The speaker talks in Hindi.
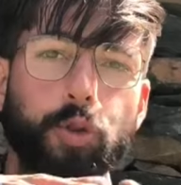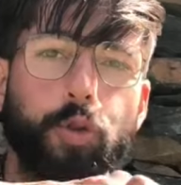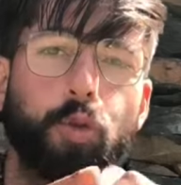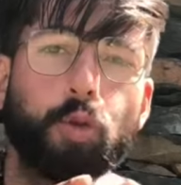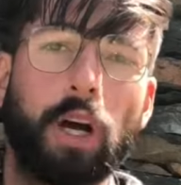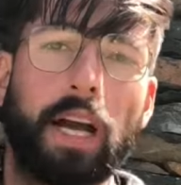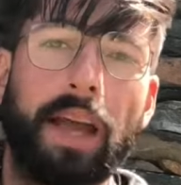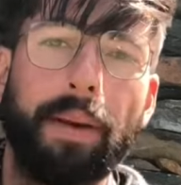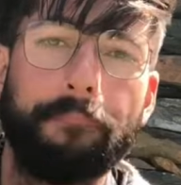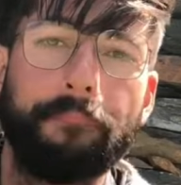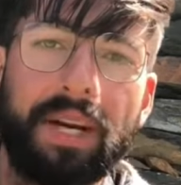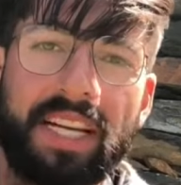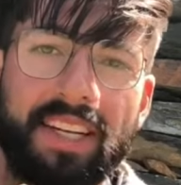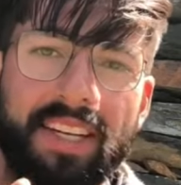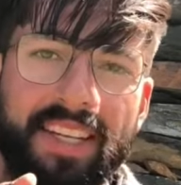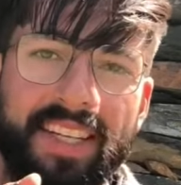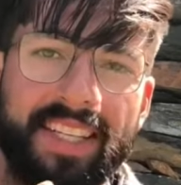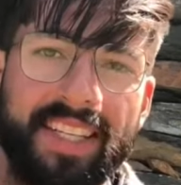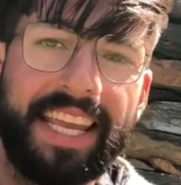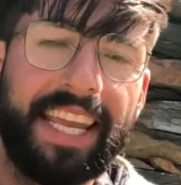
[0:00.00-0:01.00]
चुका है
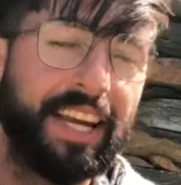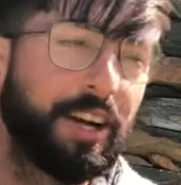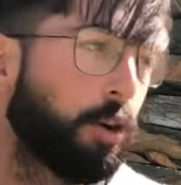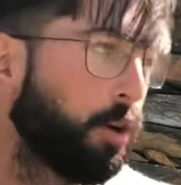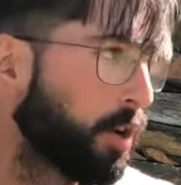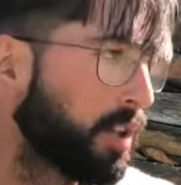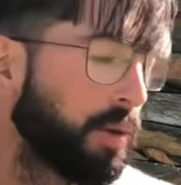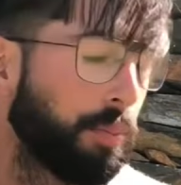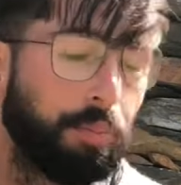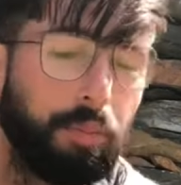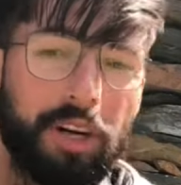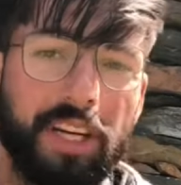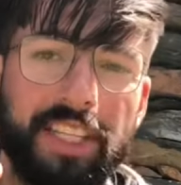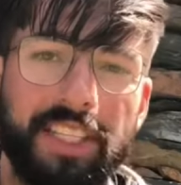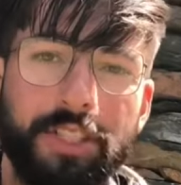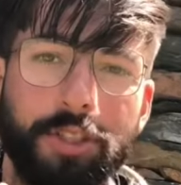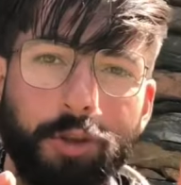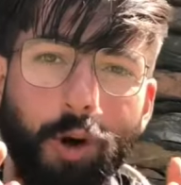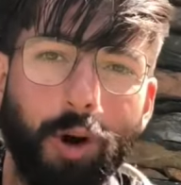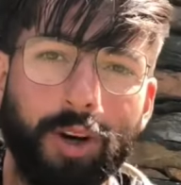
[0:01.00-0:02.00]
बट एक और ना बड़ी
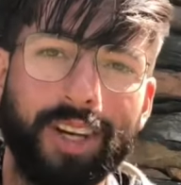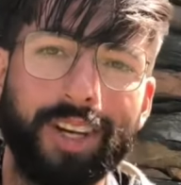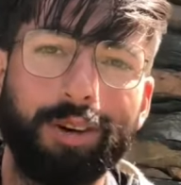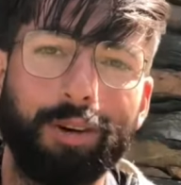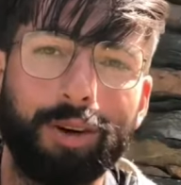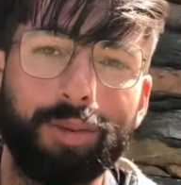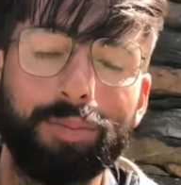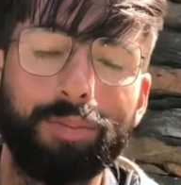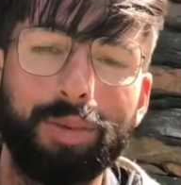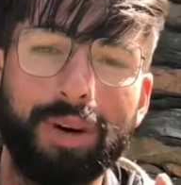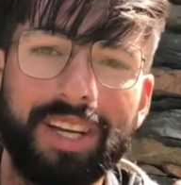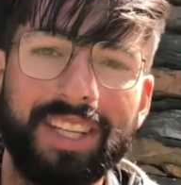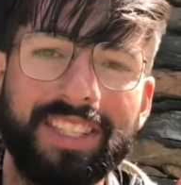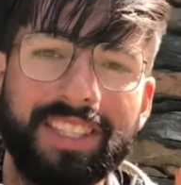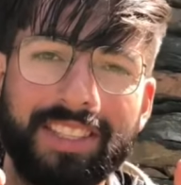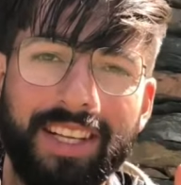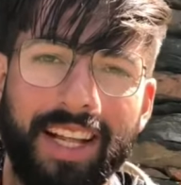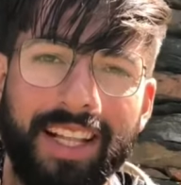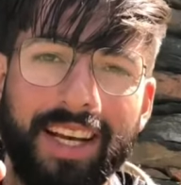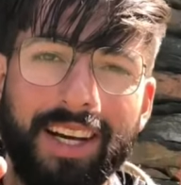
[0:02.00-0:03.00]
शॉकिंग और बड़ी
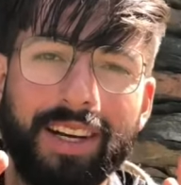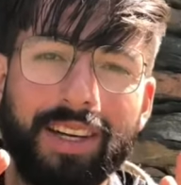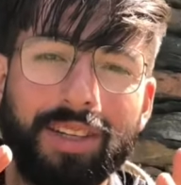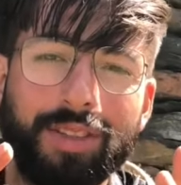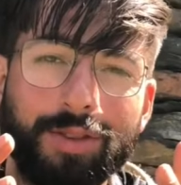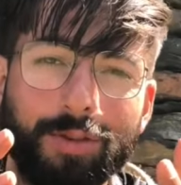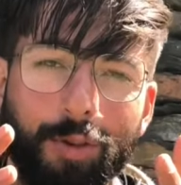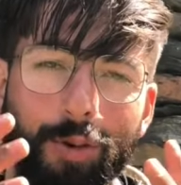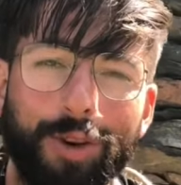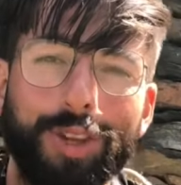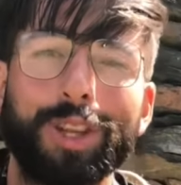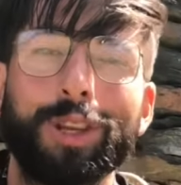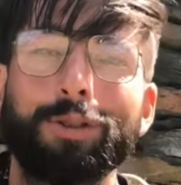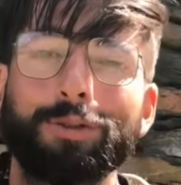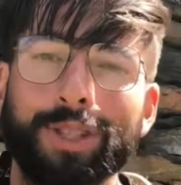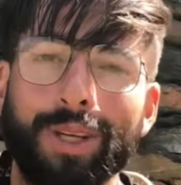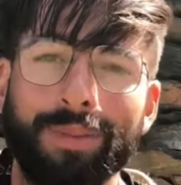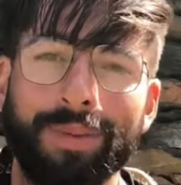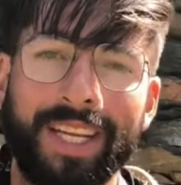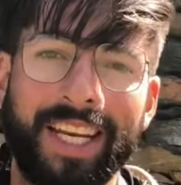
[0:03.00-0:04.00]
ज़्यादा गुड
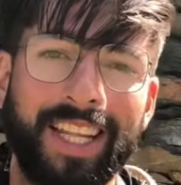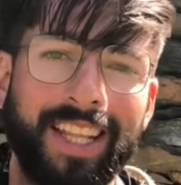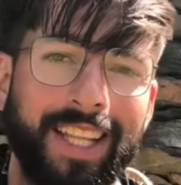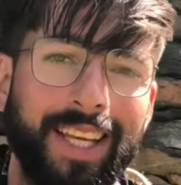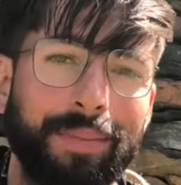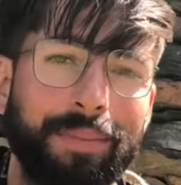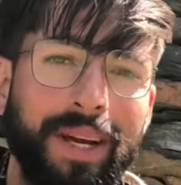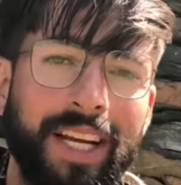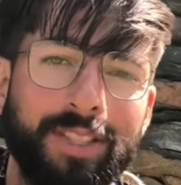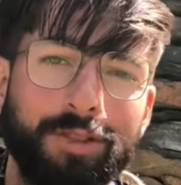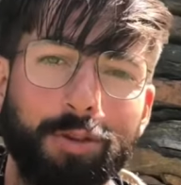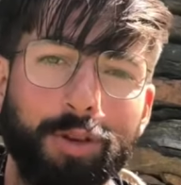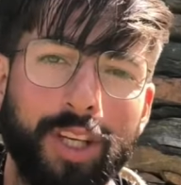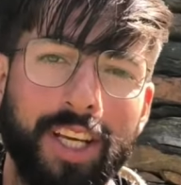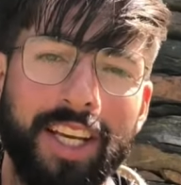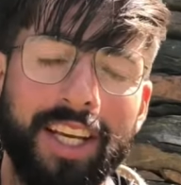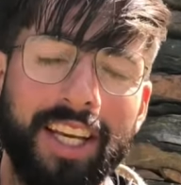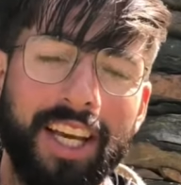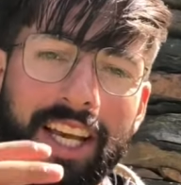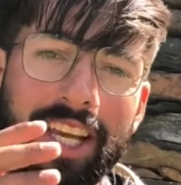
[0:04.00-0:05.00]
न्यूज़ है मेरे लिए मैं सुन
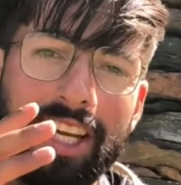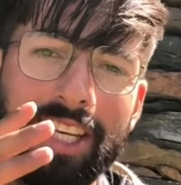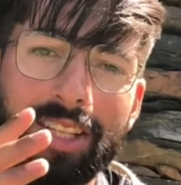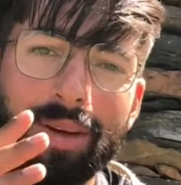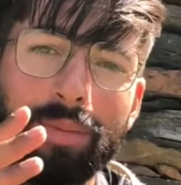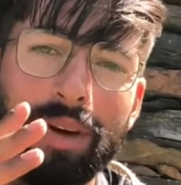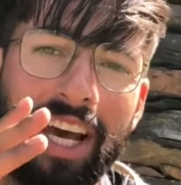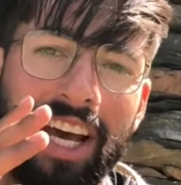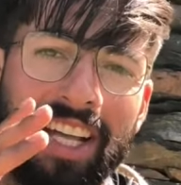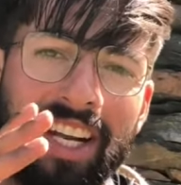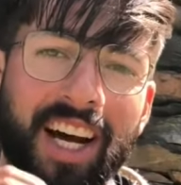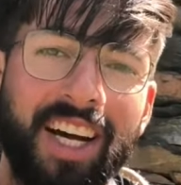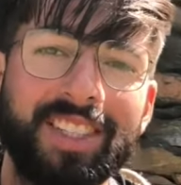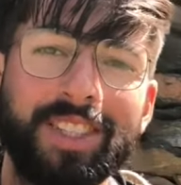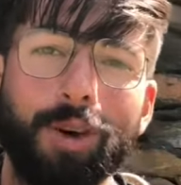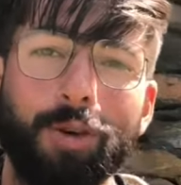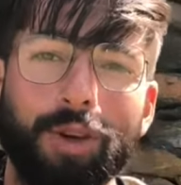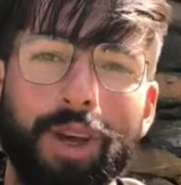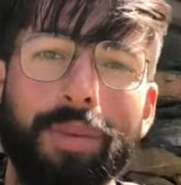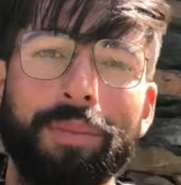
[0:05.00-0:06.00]
के एकदम हैरान
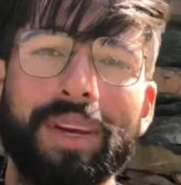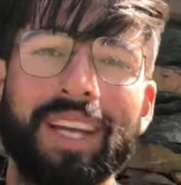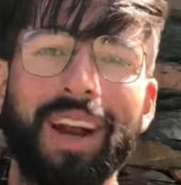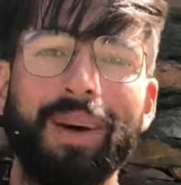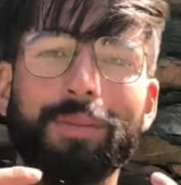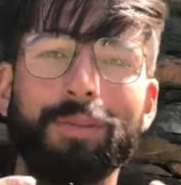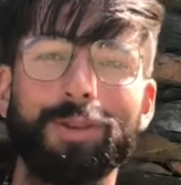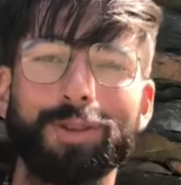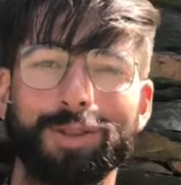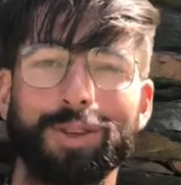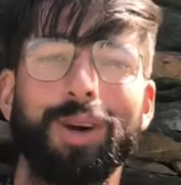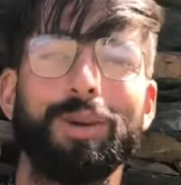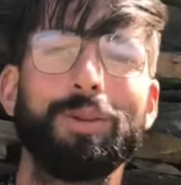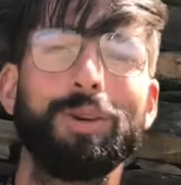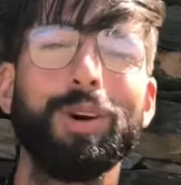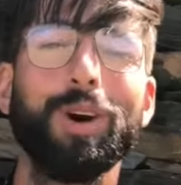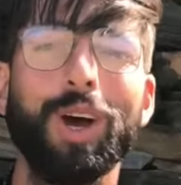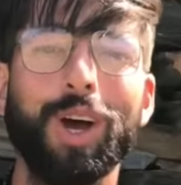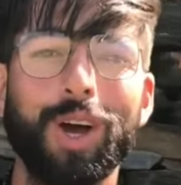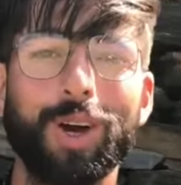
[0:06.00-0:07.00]
सा हो गया मेरा मुंह जो है
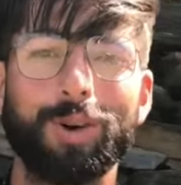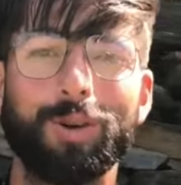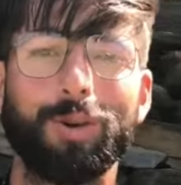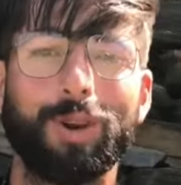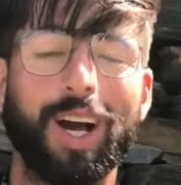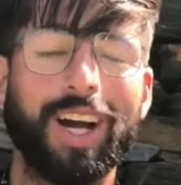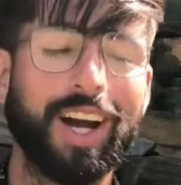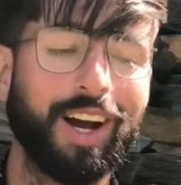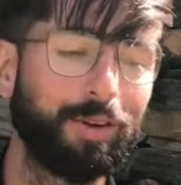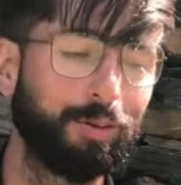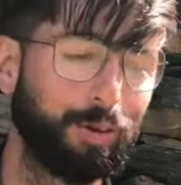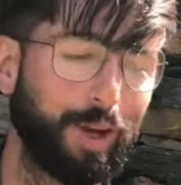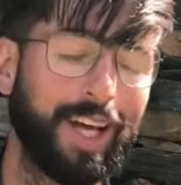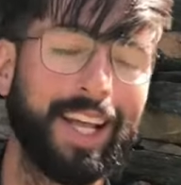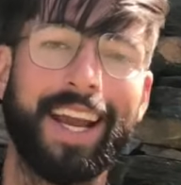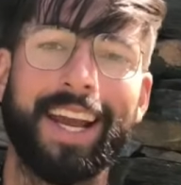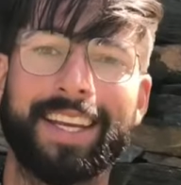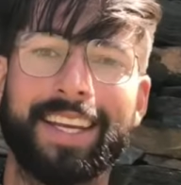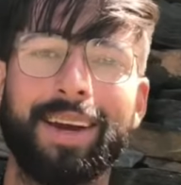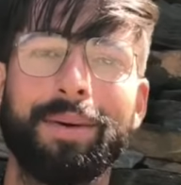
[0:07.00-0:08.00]
वो खुला का खुला
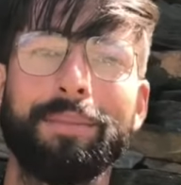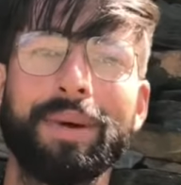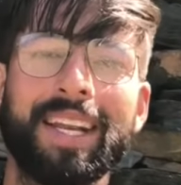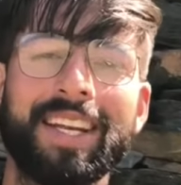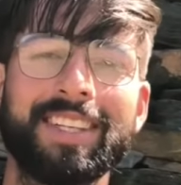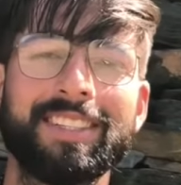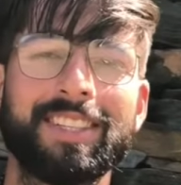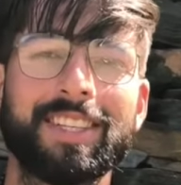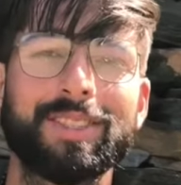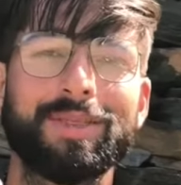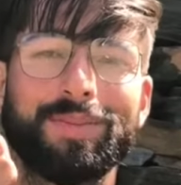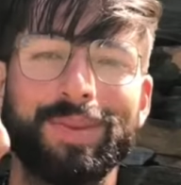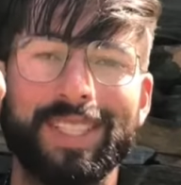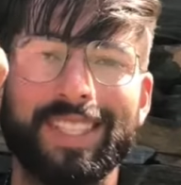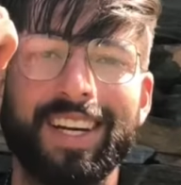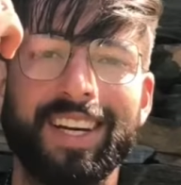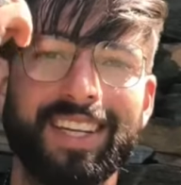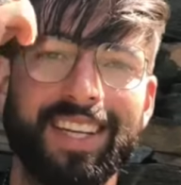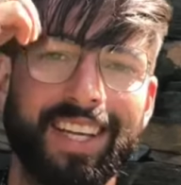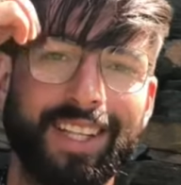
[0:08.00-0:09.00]
रह गया मैंने जस्ट
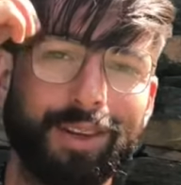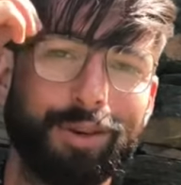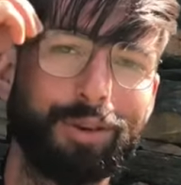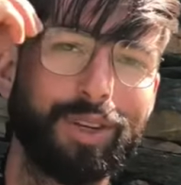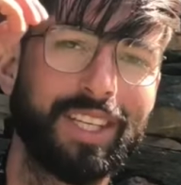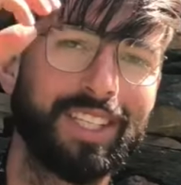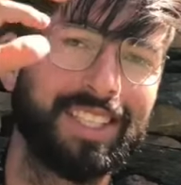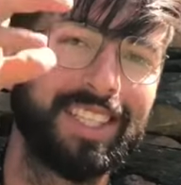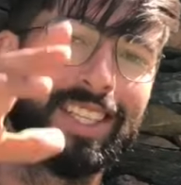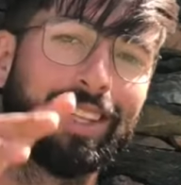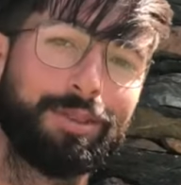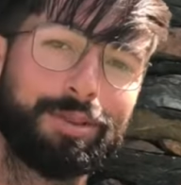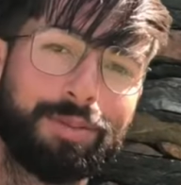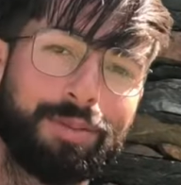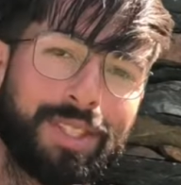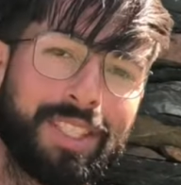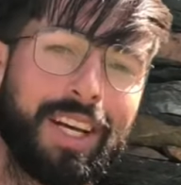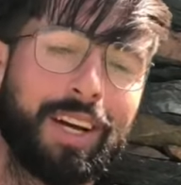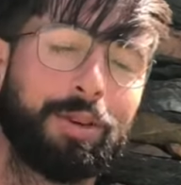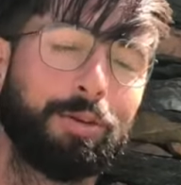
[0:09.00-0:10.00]
मजाक किया था और किसी ने उस
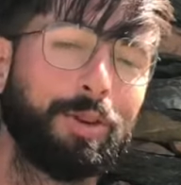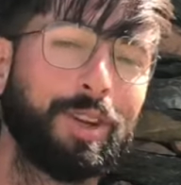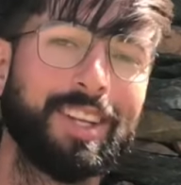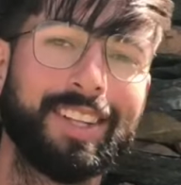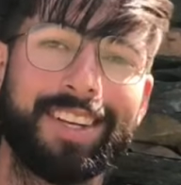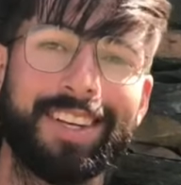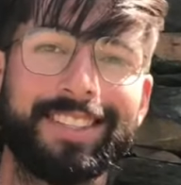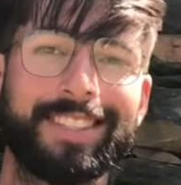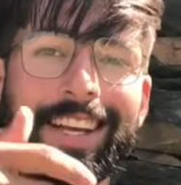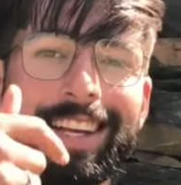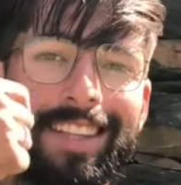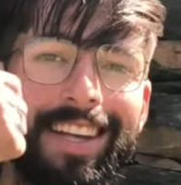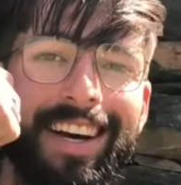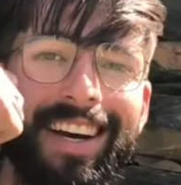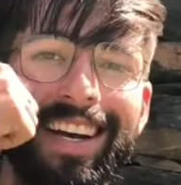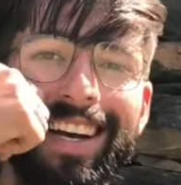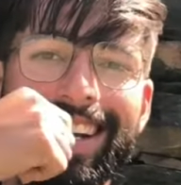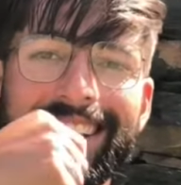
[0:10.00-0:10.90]
मजाक को ना इतना ज़्यादा